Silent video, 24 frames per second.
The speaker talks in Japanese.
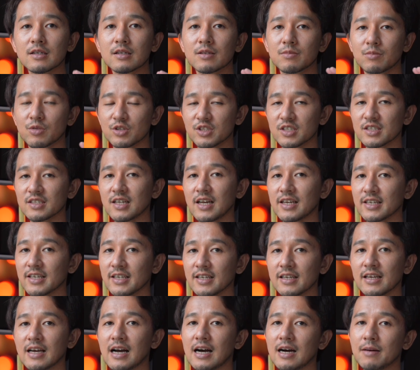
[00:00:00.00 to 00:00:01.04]
もし最
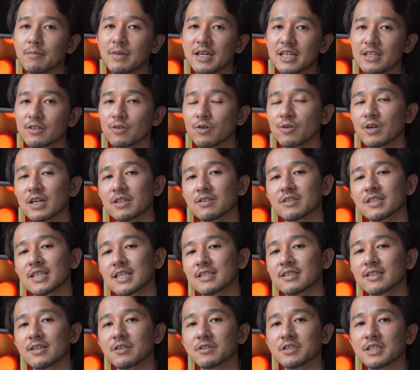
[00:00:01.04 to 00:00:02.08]
近あまり動画の撮
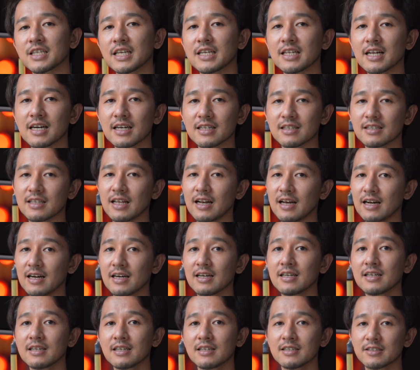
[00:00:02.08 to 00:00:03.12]
影をしていなかったら
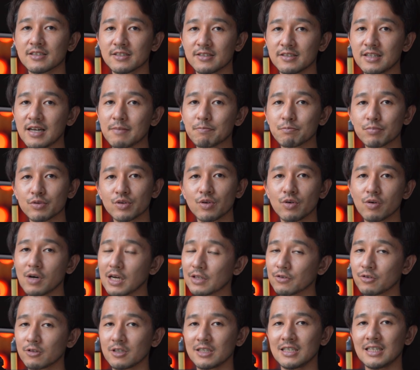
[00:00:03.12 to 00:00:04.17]
スナップ動画
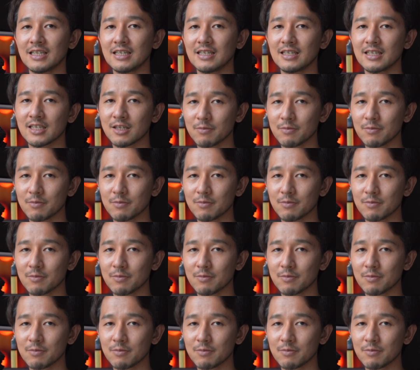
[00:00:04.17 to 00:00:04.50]
撮りに行